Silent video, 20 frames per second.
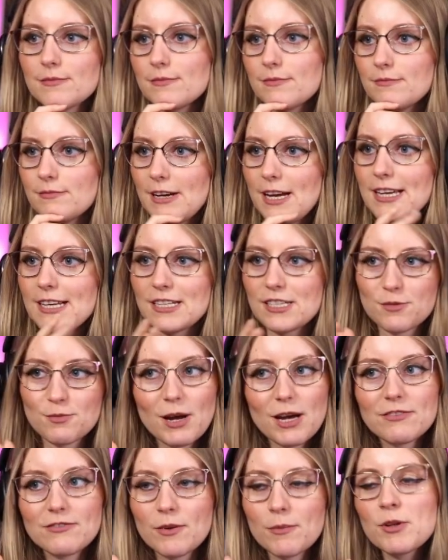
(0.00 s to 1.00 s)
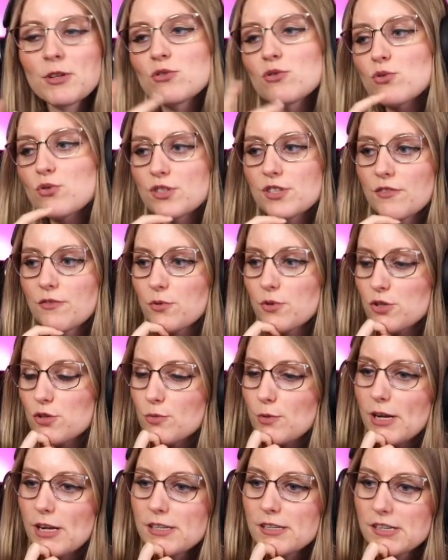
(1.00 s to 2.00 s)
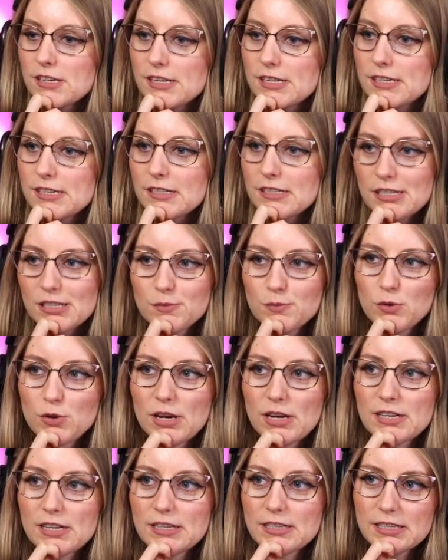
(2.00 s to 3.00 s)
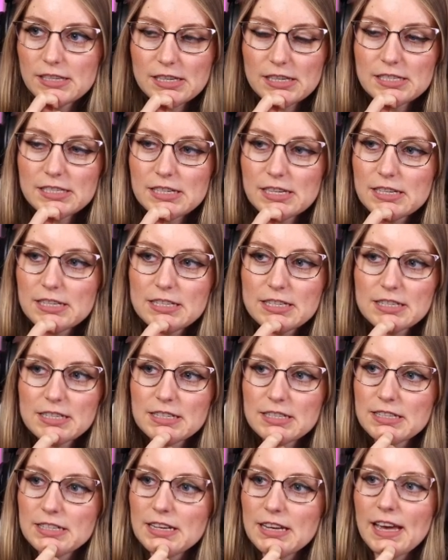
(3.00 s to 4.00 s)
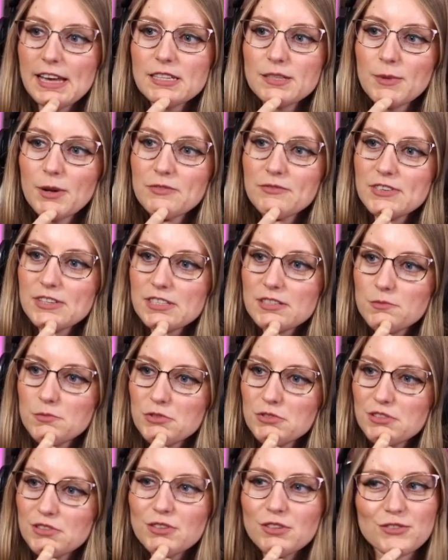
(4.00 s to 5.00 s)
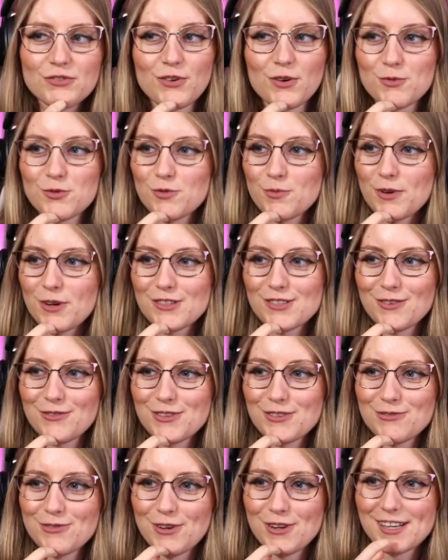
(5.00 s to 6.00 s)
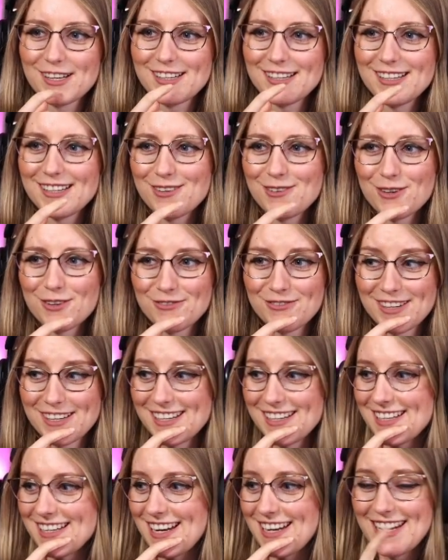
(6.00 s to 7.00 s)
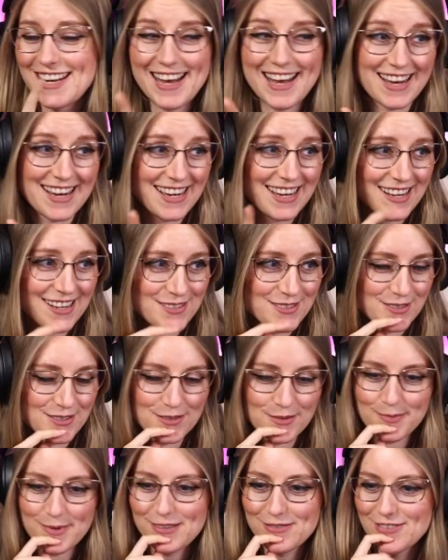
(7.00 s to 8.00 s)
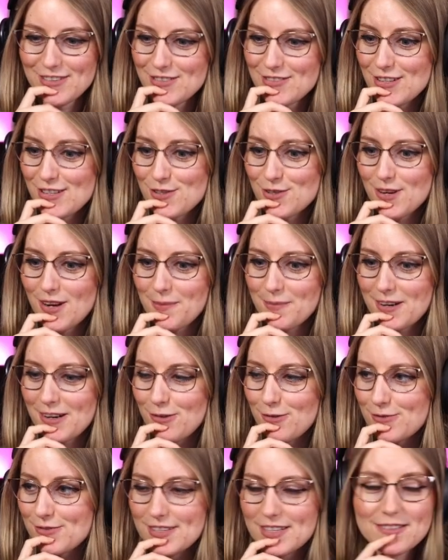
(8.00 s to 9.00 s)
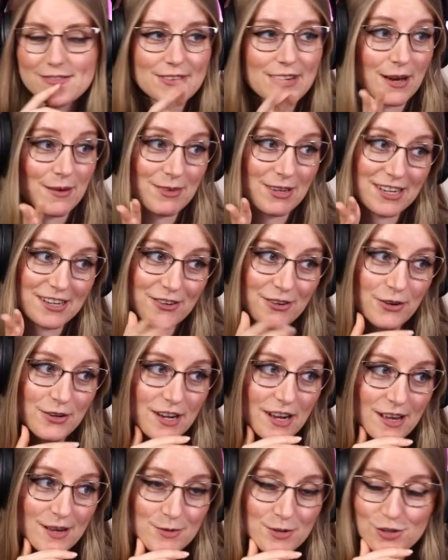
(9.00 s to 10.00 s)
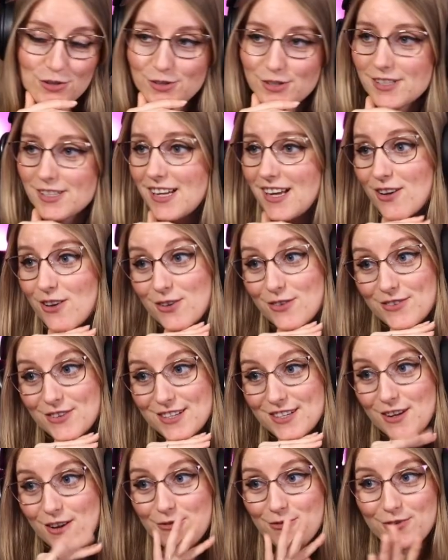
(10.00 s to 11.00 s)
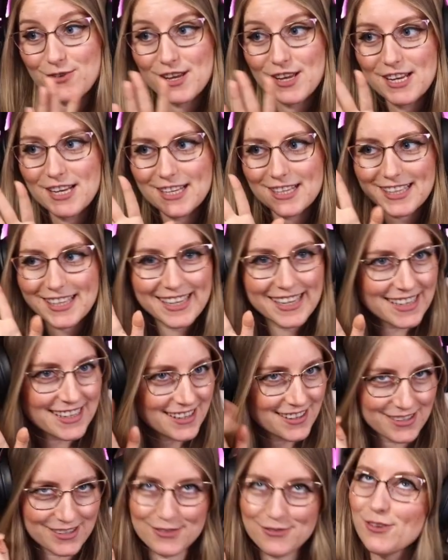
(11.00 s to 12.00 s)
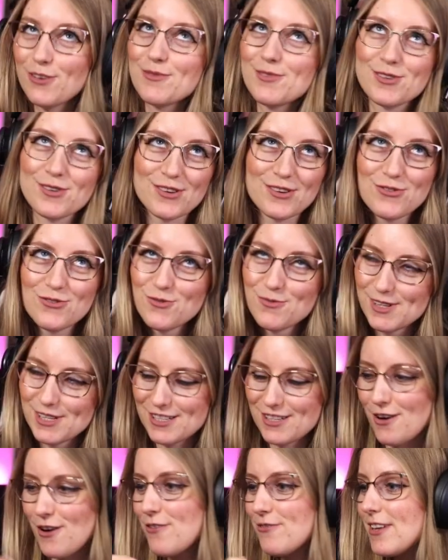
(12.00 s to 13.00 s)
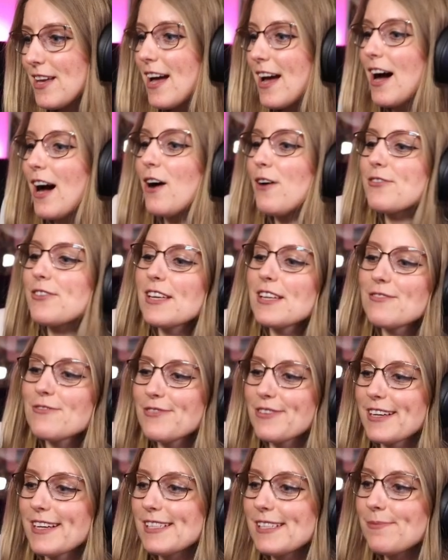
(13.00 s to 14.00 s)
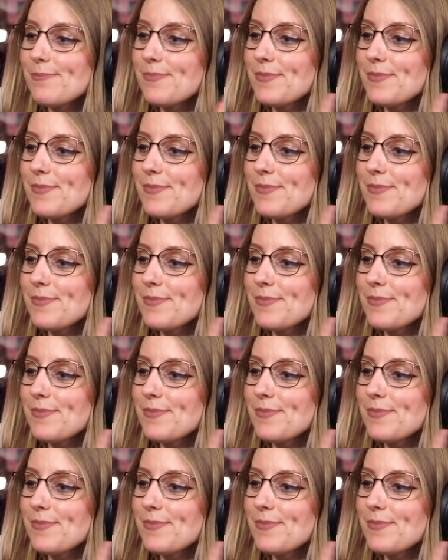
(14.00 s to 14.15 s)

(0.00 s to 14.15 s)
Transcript: eigentlich macht, wenn man so Seven Wars Wild das Projekt angeht, äh, hätte man wissen müssen, ich freue mich übrigens auf die Folge, ne? Die gucken wir danach, also sobald 24 Stunden abgelaufen sind. Wir haben leider noch eine halbe Stunde, dann können wir drauf reagieren. Ich freue mich schon übelst drauf. Auf jeden Fall